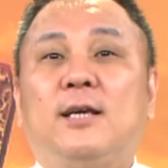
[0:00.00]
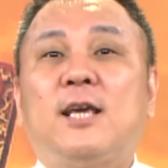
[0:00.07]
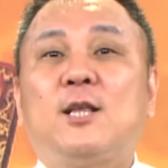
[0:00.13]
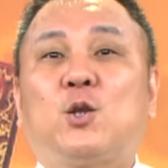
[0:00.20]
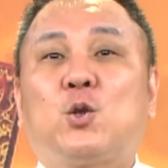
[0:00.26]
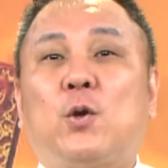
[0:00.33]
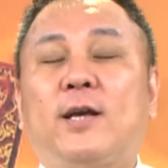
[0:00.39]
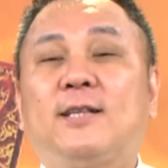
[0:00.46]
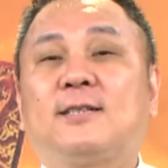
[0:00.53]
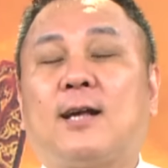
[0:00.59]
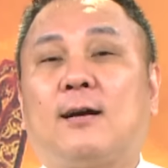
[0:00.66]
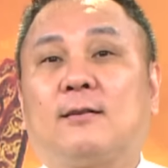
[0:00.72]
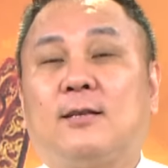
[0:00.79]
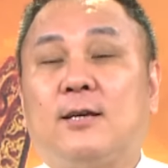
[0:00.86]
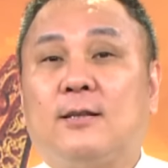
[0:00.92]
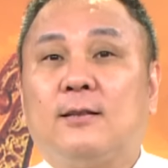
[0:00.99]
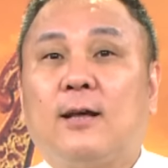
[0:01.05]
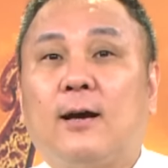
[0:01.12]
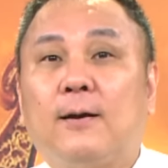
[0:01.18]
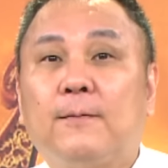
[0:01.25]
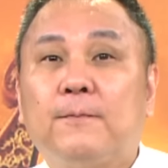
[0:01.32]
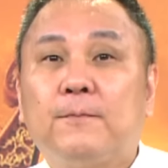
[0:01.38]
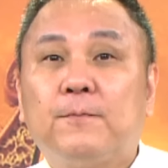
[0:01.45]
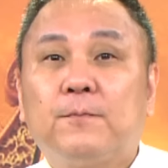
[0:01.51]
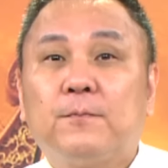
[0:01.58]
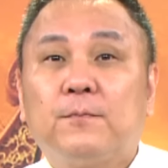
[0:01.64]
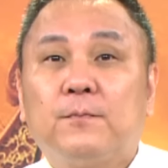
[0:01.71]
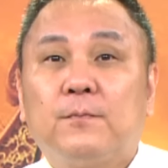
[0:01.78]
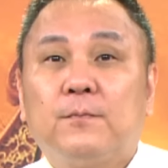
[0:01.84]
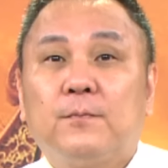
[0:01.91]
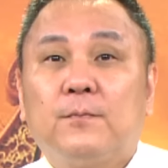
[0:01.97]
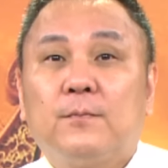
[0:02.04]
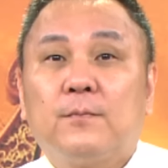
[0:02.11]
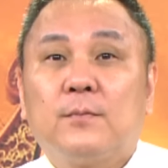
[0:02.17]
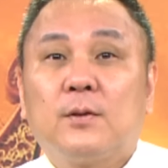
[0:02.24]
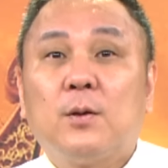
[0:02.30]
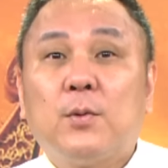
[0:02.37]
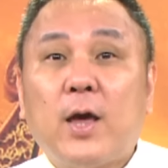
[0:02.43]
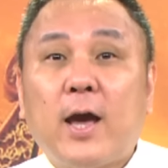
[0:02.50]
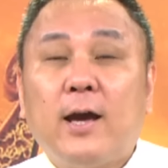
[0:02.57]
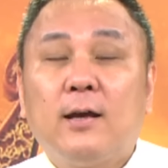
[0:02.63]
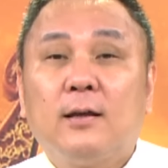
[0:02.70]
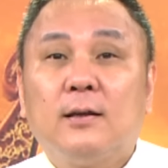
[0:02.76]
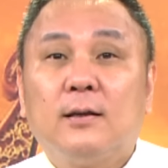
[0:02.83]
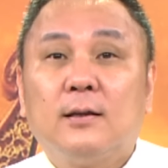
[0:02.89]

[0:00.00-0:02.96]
一堆涨停呐，对不对？